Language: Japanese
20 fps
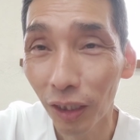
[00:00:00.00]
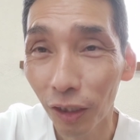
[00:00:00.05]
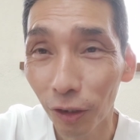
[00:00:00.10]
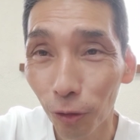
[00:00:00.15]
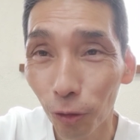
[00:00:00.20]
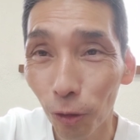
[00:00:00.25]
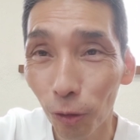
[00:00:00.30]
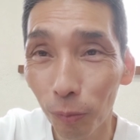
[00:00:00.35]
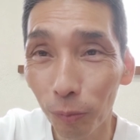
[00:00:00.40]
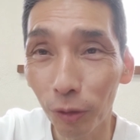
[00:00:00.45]

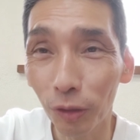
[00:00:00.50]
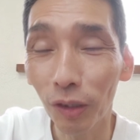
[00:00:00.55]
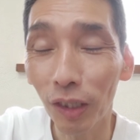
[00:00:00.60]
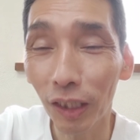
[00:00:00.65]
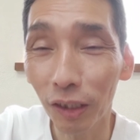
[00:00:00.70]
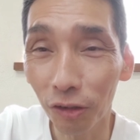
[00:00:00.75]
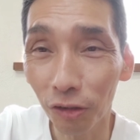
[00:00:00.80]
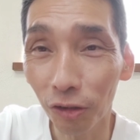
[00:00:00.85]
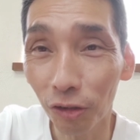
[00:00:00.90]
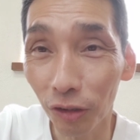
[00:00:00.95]
興味のあ
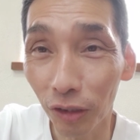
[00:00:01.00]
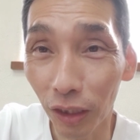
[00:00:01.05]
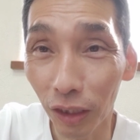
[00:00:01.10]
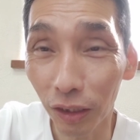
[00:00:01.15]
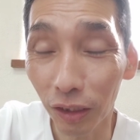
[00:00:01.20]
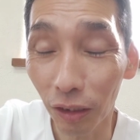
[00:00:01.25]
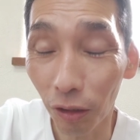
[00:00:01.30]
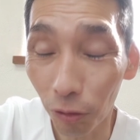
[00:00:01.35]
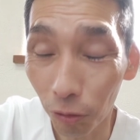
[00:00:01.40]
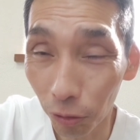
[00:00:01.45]
る人た
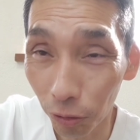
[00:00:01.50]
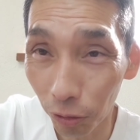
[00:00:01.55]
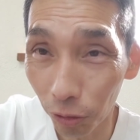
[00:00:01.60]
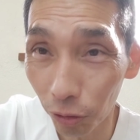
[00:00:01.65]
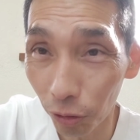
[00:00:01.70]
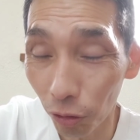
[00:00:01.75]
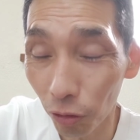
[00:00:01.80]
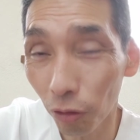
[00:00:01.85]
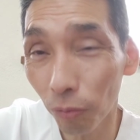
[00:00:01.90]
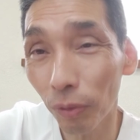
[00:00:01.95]
ちは本
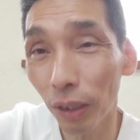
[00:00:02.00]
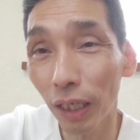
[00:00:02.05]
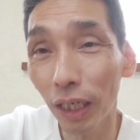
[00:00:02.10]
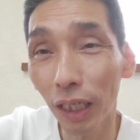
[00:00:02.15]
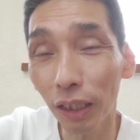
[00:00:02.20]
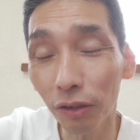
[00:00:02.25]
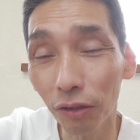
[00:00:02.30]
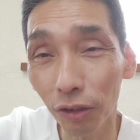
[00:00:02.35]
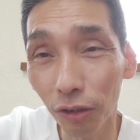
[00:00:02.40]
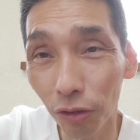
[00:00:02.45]
当細か
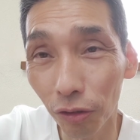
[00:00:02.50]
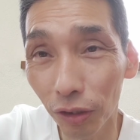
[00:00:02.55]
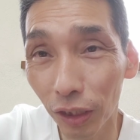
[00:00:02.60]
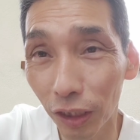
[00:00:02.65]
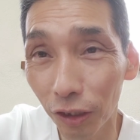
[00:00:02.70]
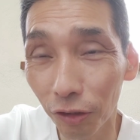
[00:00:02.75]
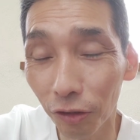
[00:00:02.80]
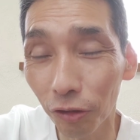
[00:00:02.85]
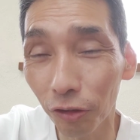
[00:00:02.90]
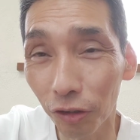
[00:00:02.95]
くいろんな
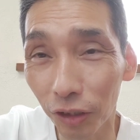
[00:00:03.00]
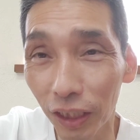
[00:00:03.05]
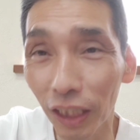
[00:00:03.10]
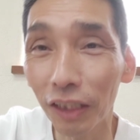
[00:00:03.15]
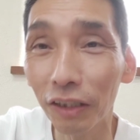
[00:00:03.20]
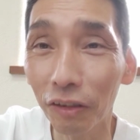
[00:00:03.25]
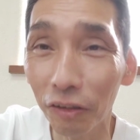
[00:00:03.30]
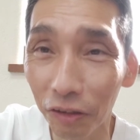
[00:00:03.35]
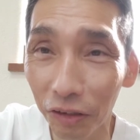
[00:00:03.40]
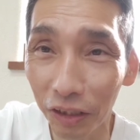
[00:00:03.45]

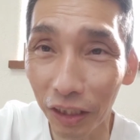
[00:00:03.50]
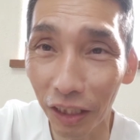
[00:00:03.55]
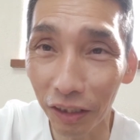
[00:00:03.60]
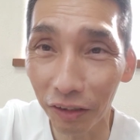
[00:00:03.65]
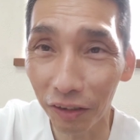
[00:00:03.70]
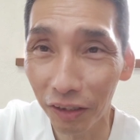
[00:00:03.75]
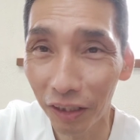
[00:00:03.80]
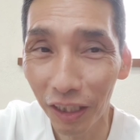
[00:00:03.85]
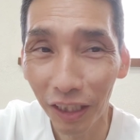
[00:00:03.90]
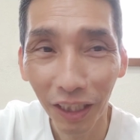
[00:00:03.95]
ニュースチェックしてる。